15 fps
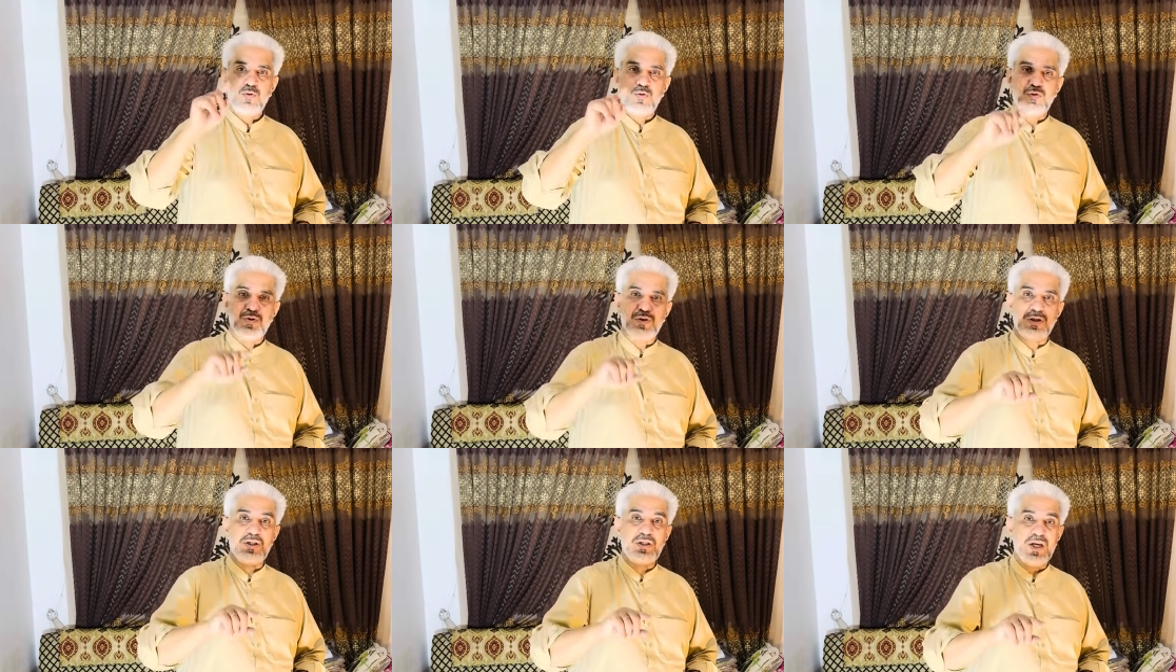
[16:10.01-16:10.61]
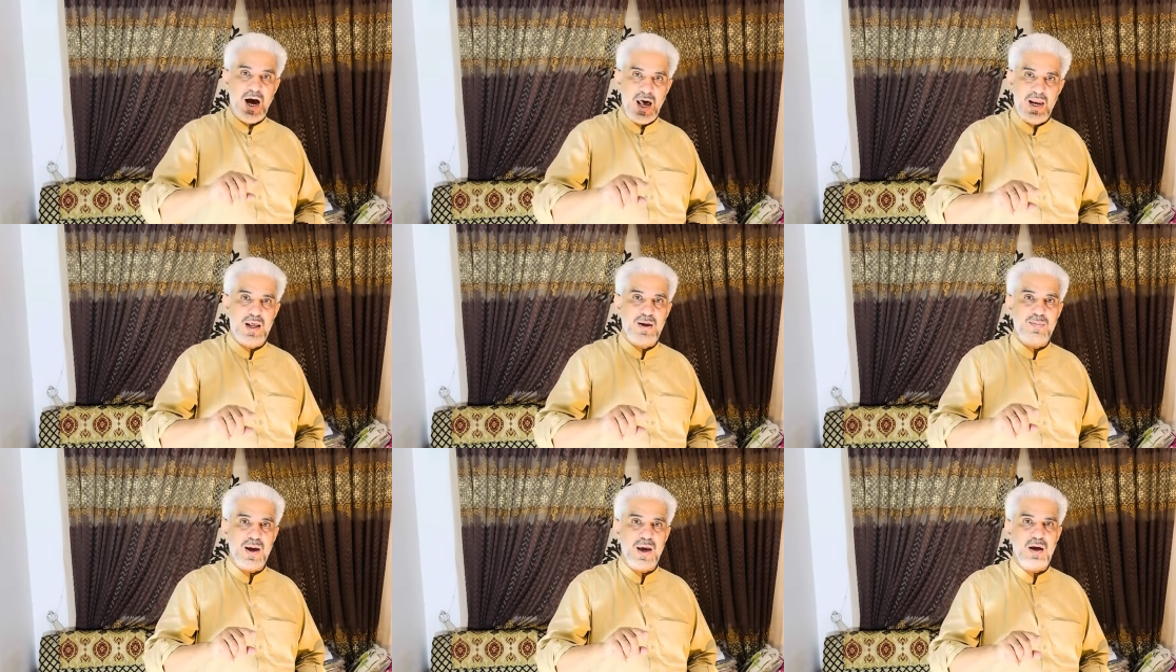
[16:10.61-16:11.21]
उस
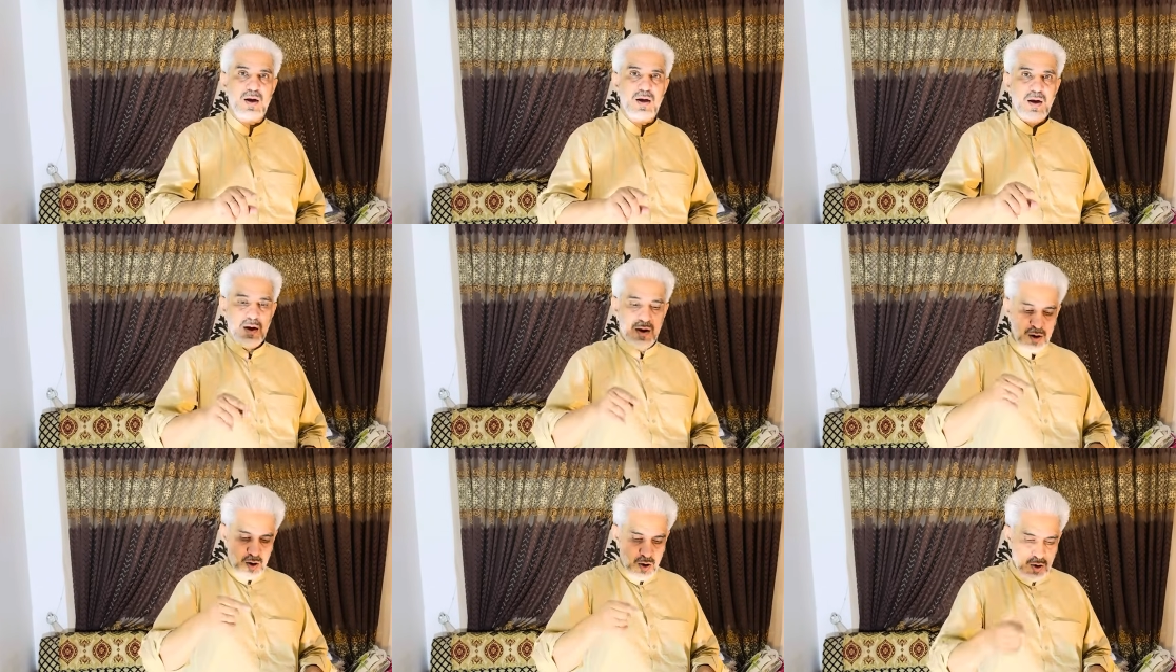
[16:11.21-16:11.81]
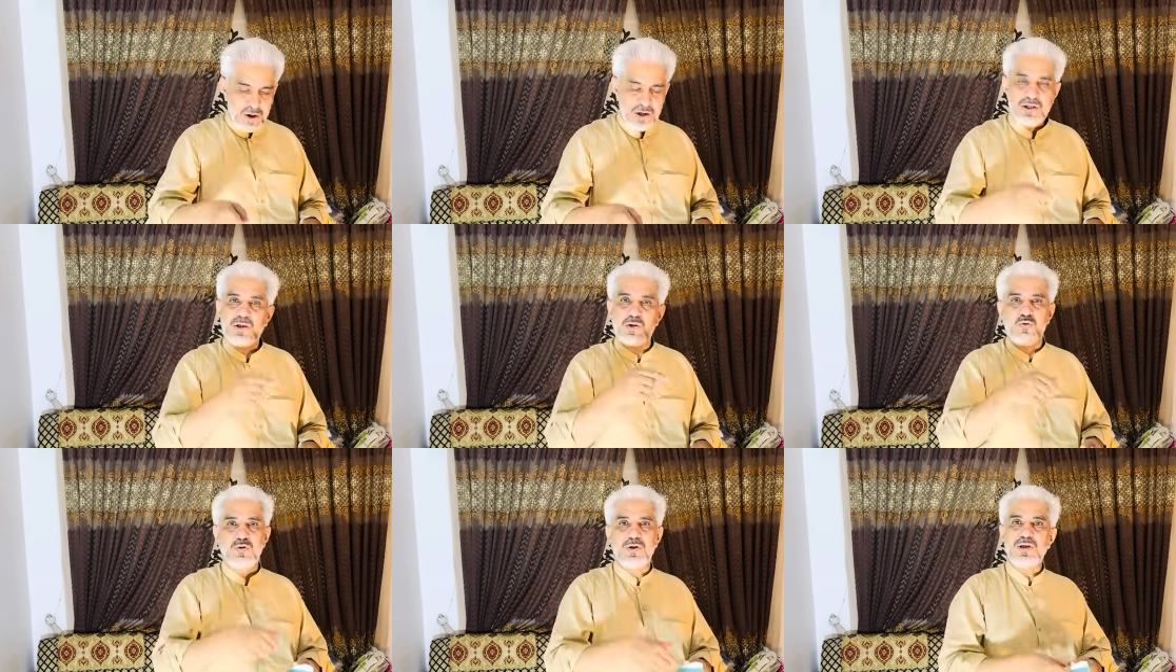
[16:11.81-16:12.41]
जाली में और
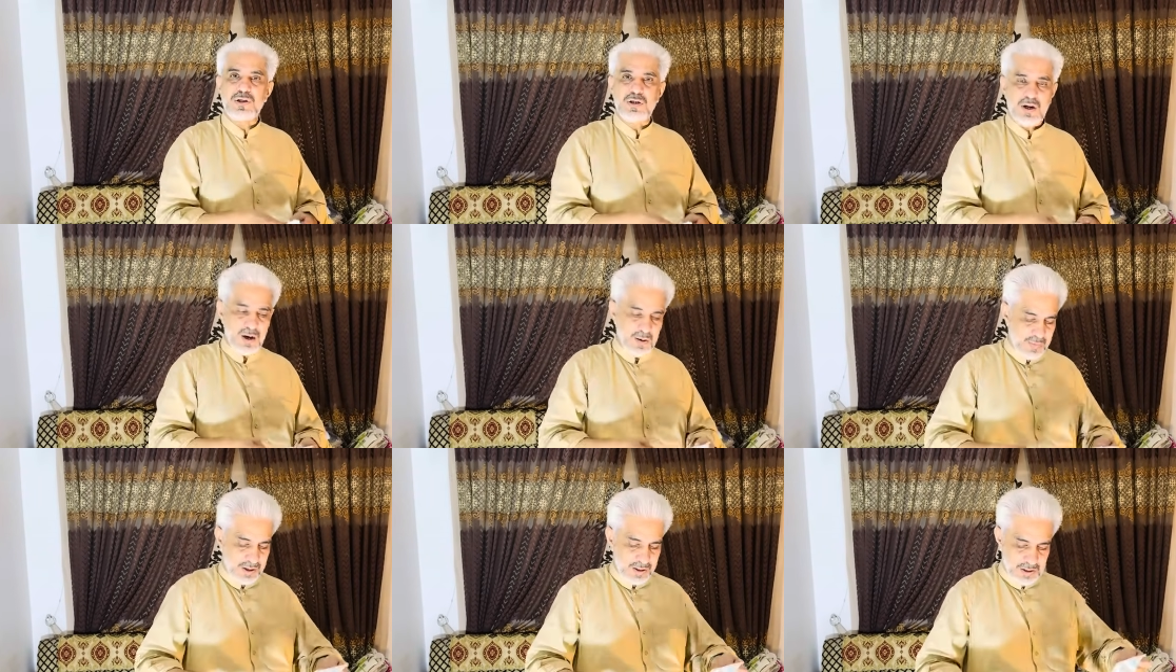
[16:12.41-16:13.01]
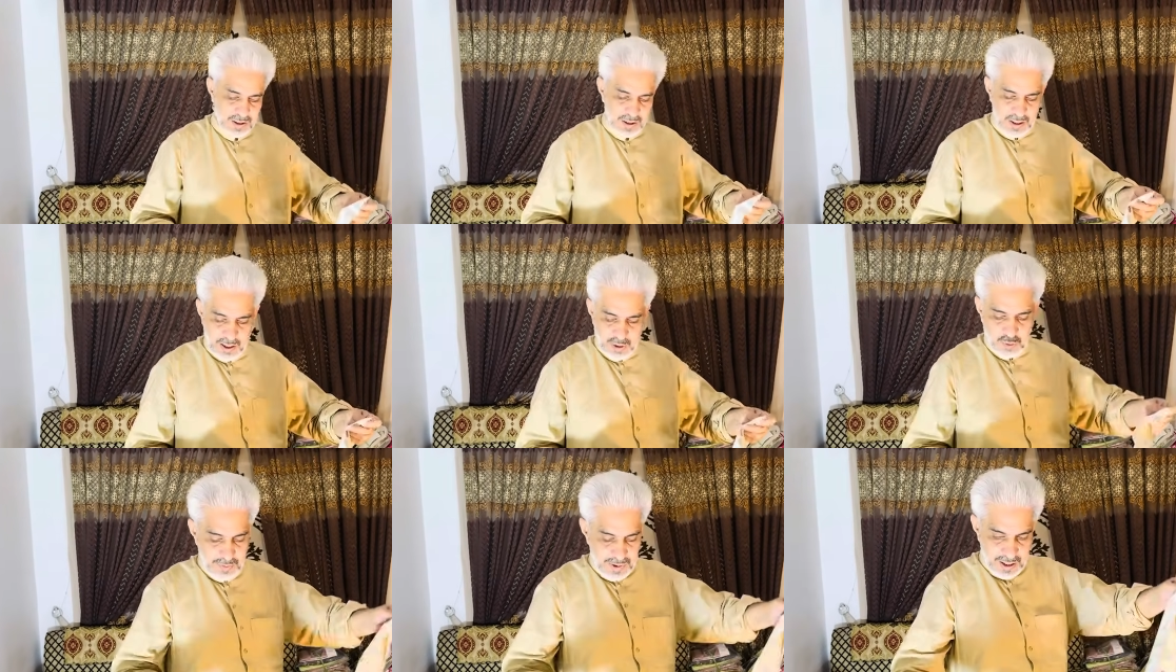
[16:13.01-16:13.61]
इस ओरिजिनल में ठीक है
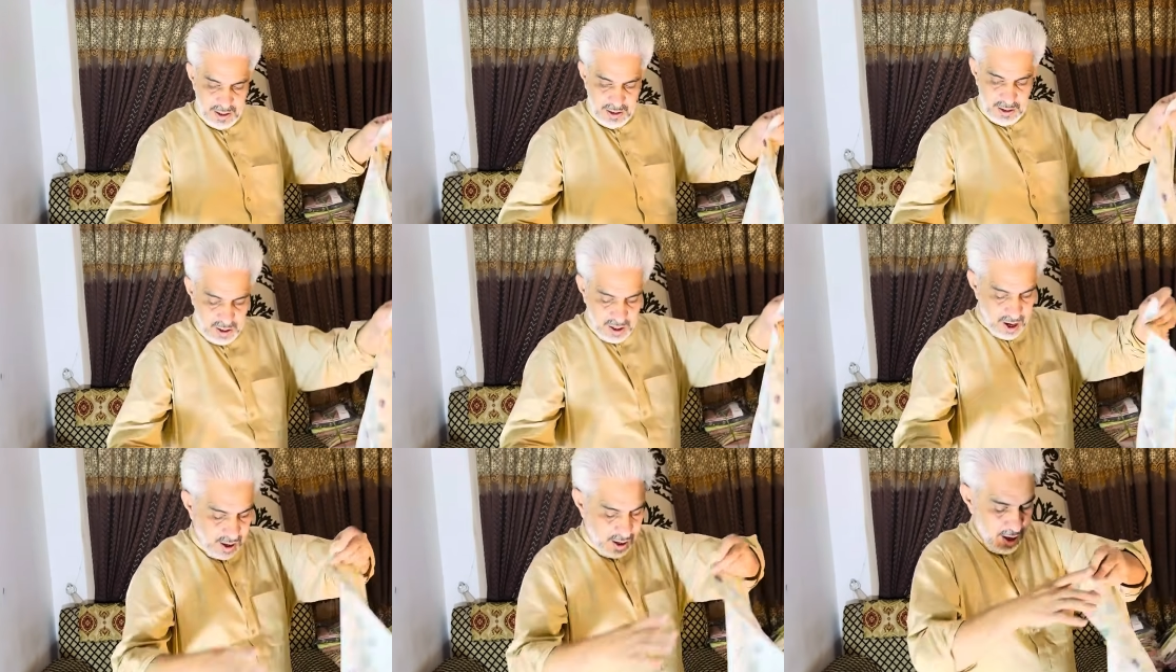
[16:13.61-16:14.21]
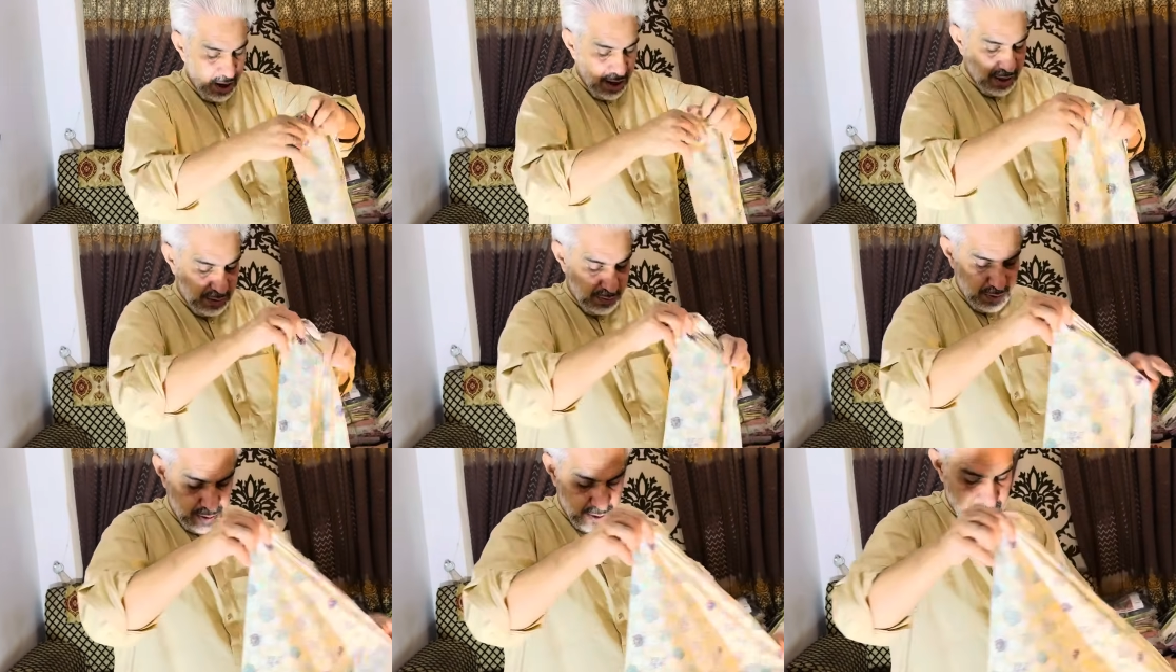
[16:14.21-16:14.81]
जो मैंने दिखाना
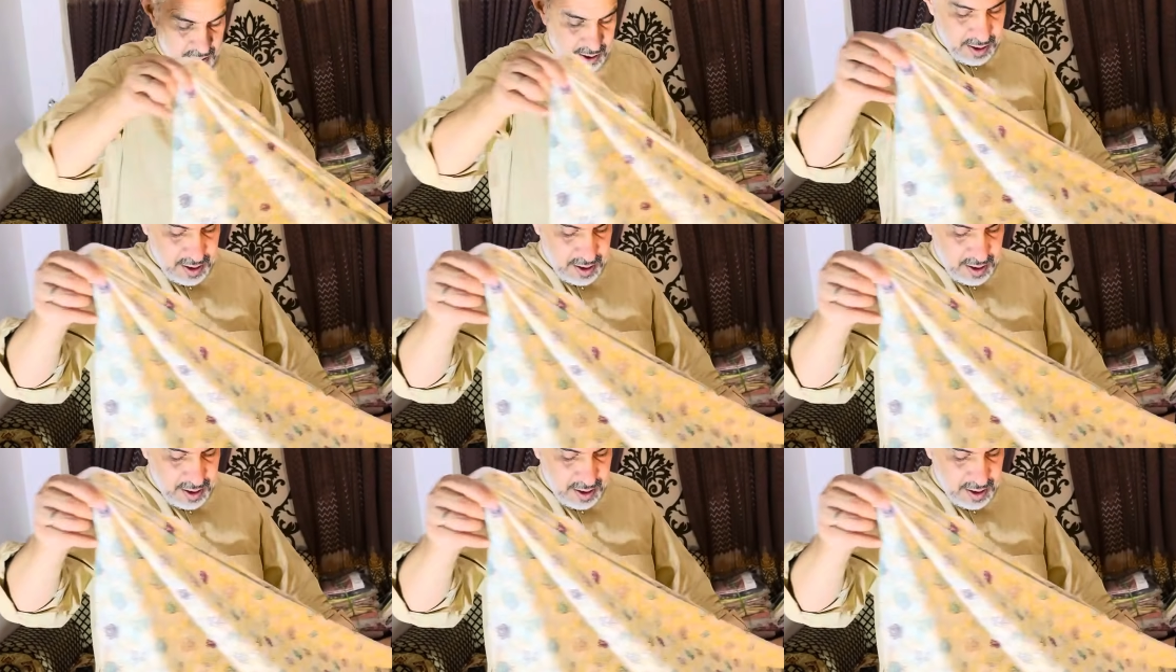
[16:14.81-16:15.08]
लाजमी था